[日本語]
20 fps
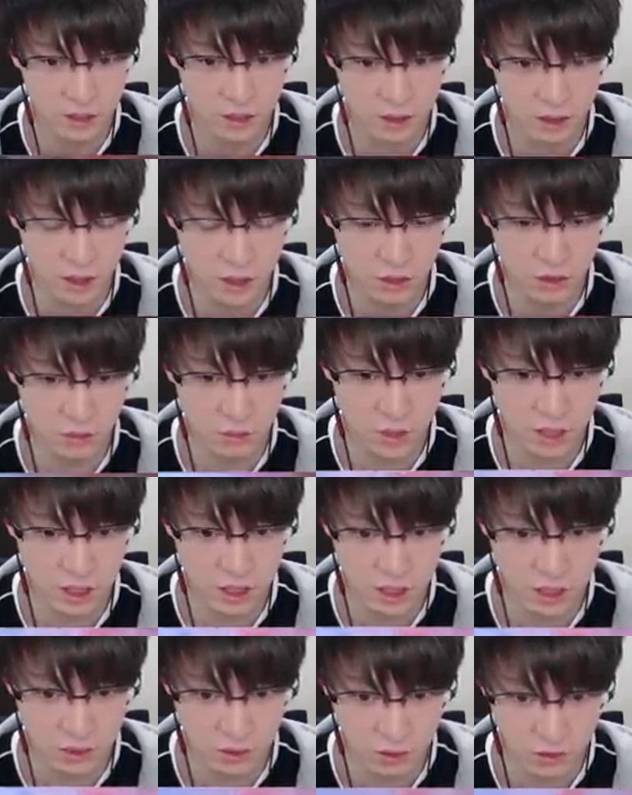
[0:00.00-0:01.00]
正面来
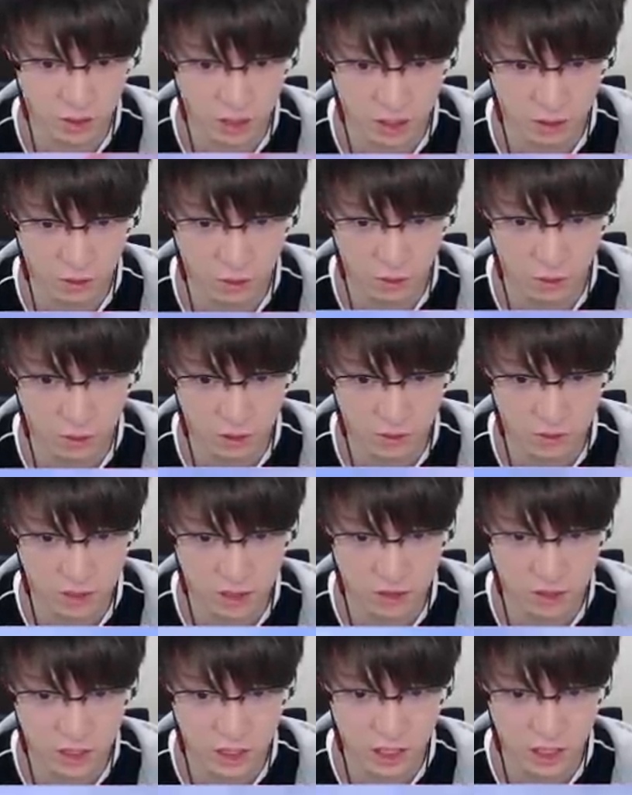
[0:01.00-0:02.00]
てるので、ここで伏せ打
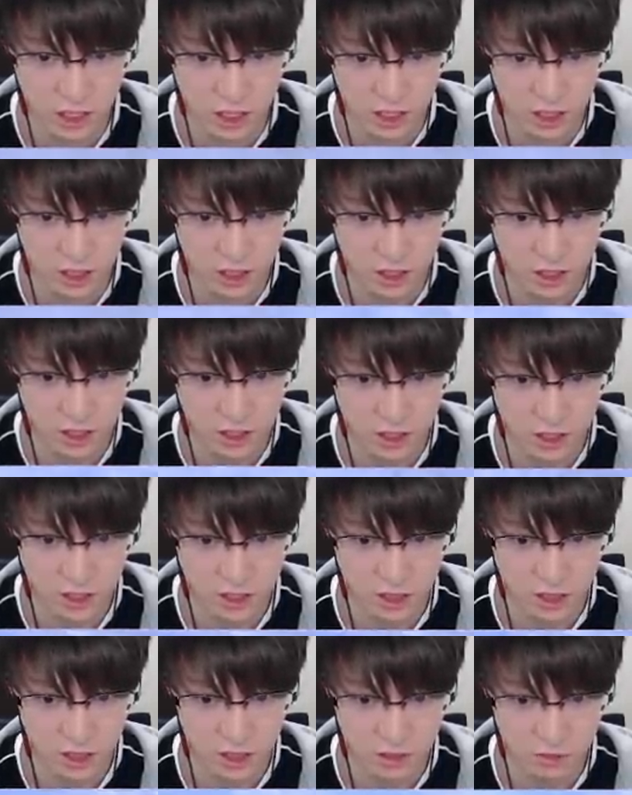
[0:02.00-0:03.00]
ち。
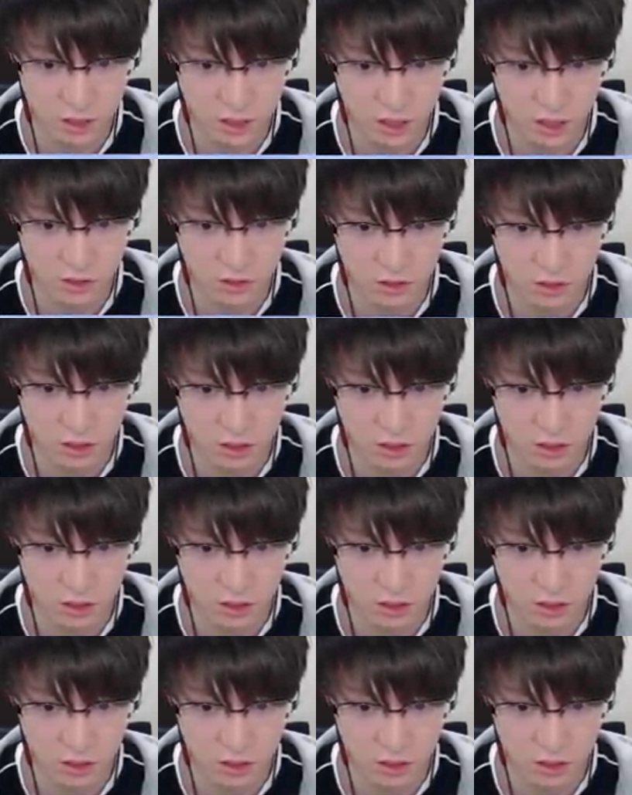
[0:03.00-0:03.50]
決めていく。